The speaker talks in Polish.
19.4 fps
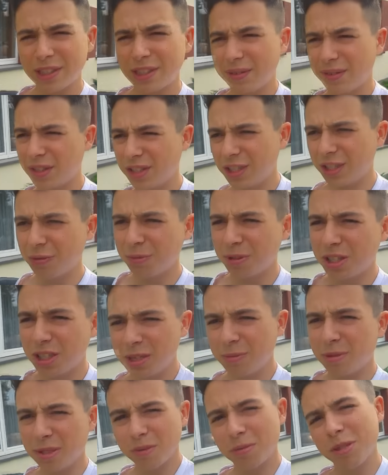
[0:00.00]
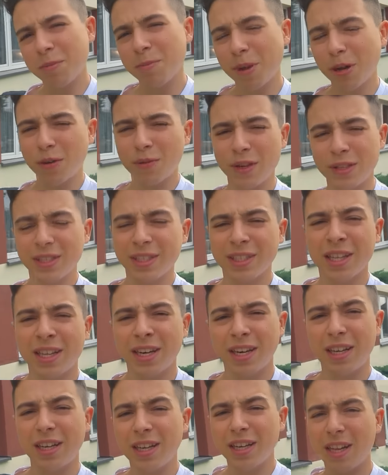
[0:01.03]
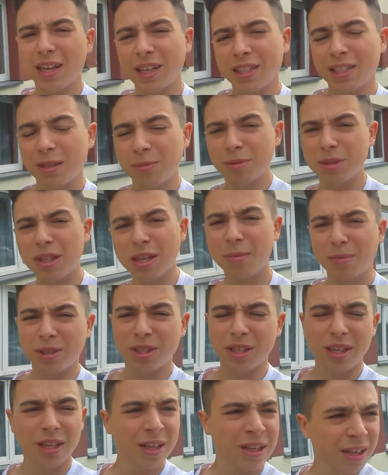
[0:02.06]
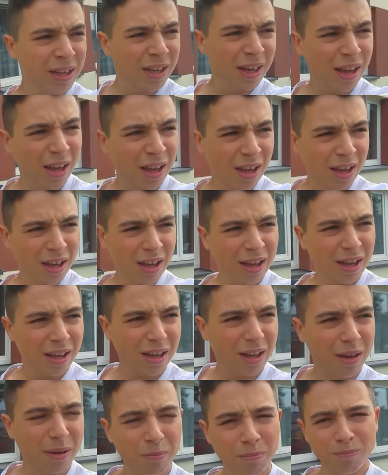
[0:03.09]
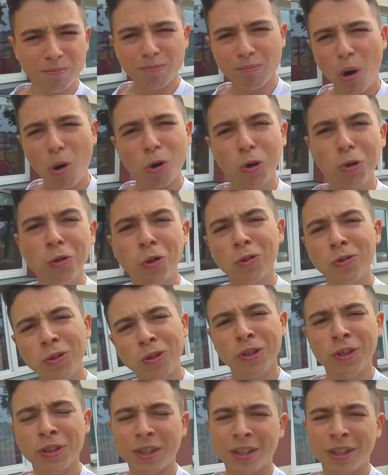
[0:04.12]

więc stwierdziliśmy, że nie będziemy się pakować na stary rynek, żeby tam się moknąć.